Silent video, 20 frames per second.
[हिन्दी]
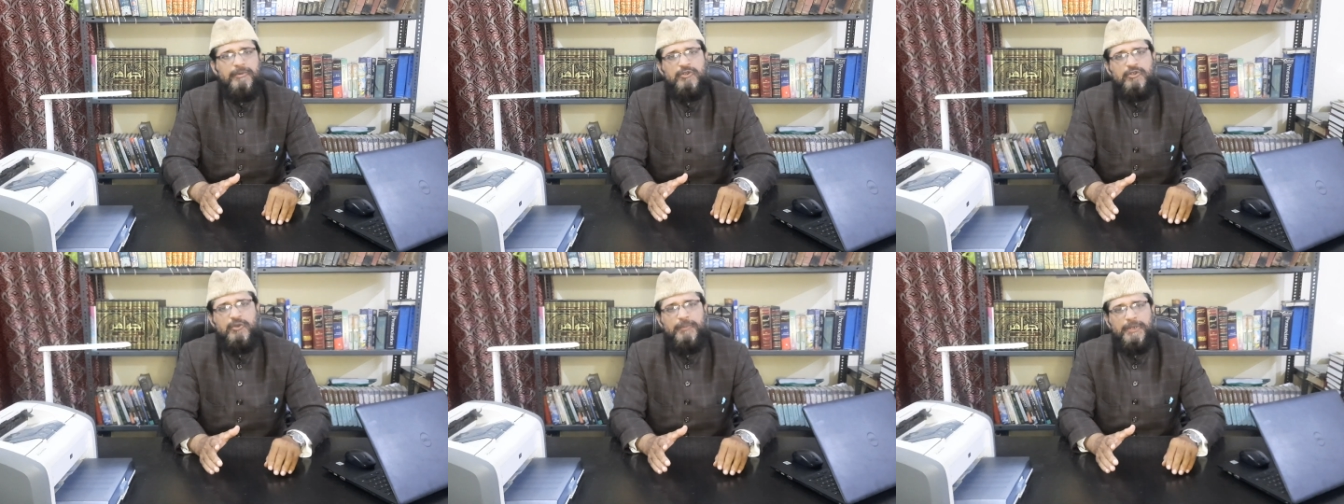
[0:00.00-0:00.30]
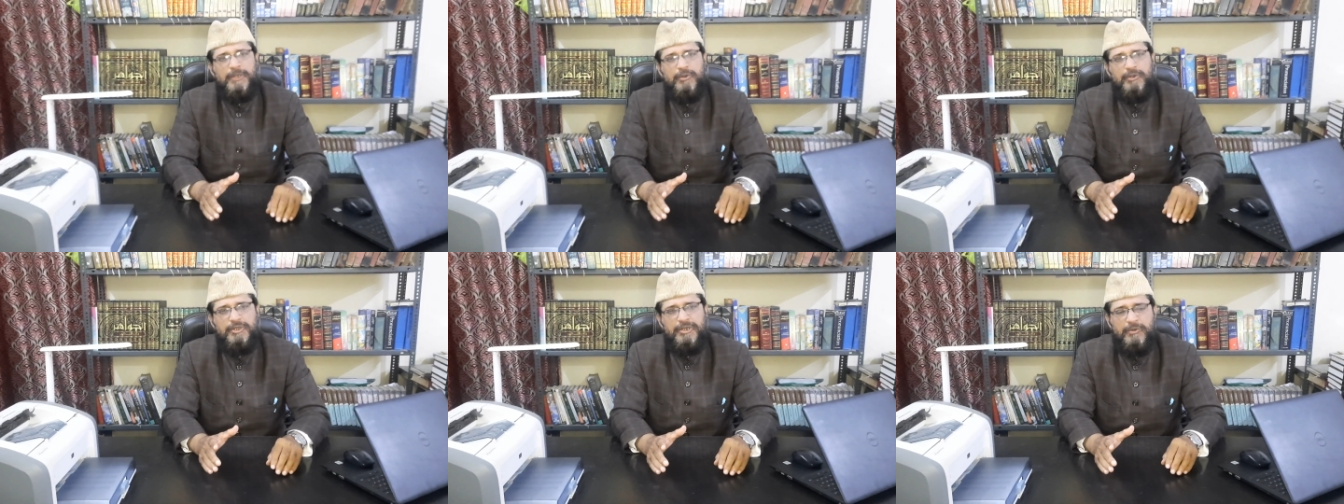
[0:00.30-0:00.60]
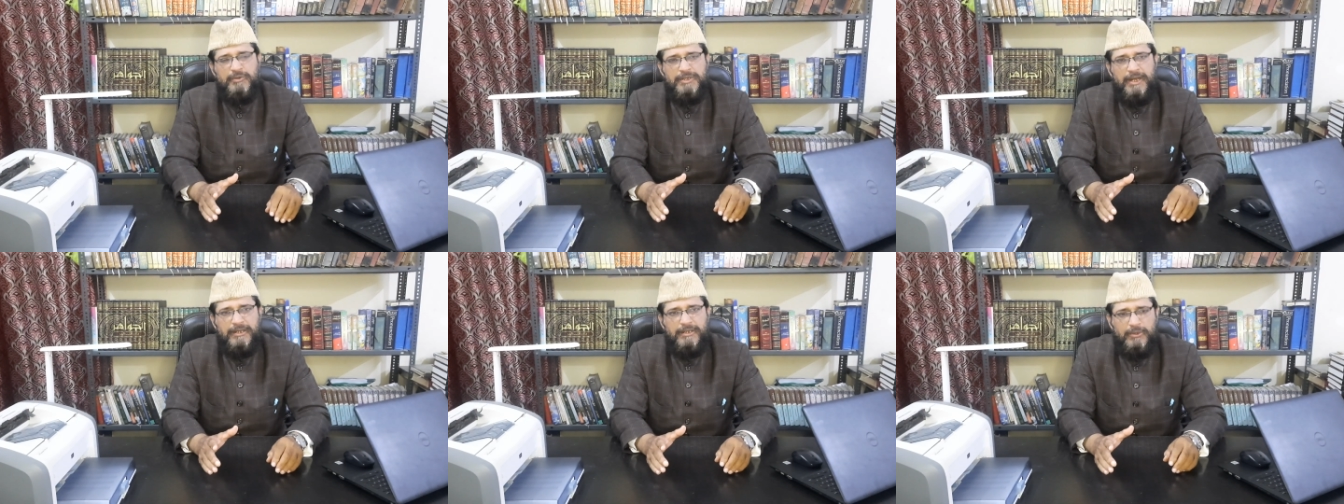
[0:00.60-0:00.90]
मौजू पर
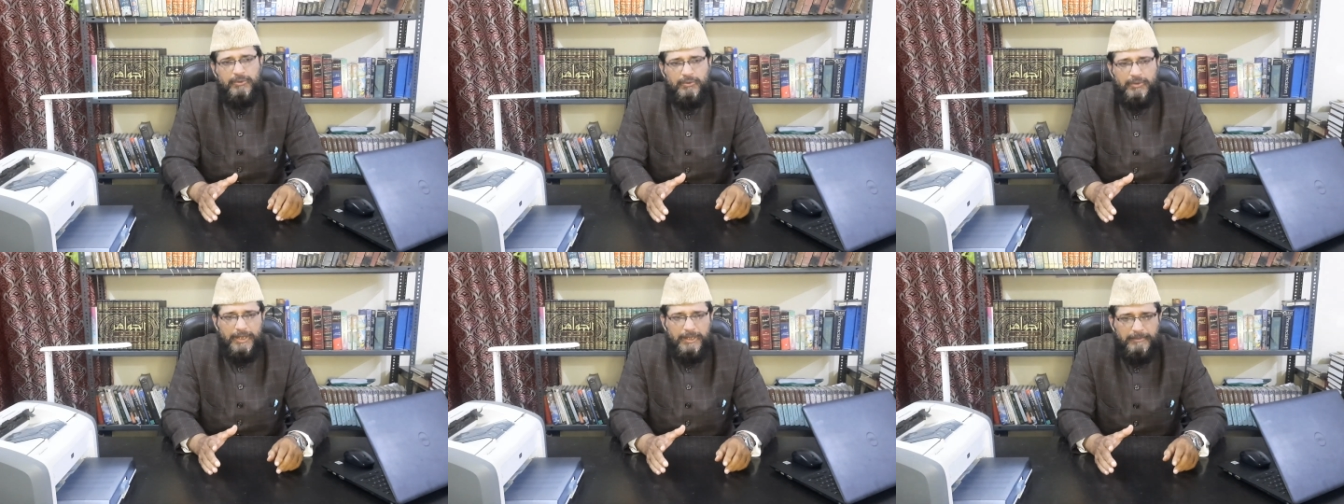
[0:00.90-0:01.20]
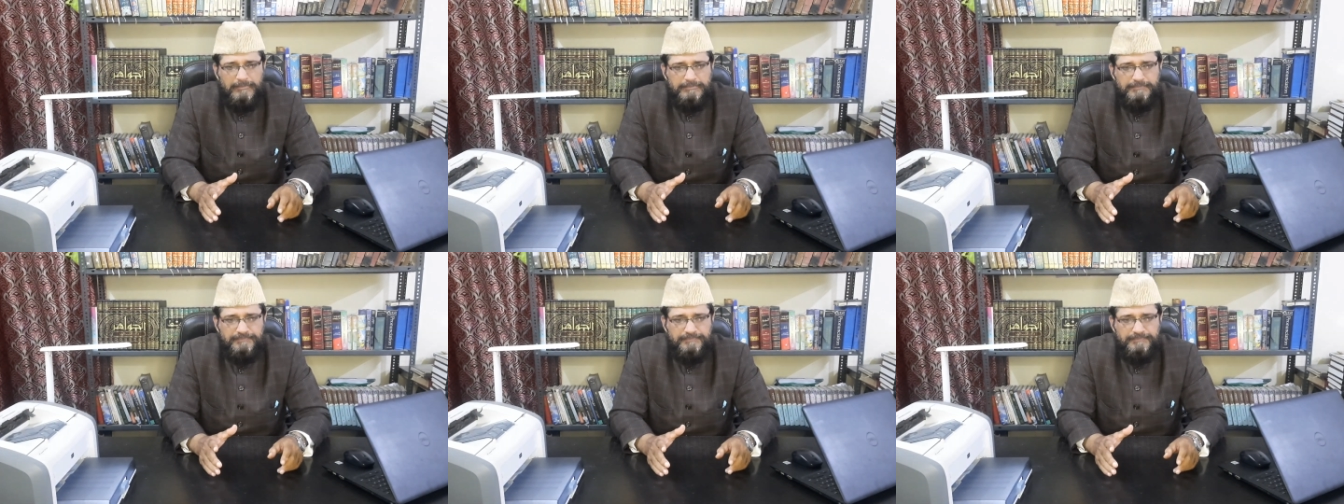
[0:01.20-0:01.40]
गोशे गुजार करूँगा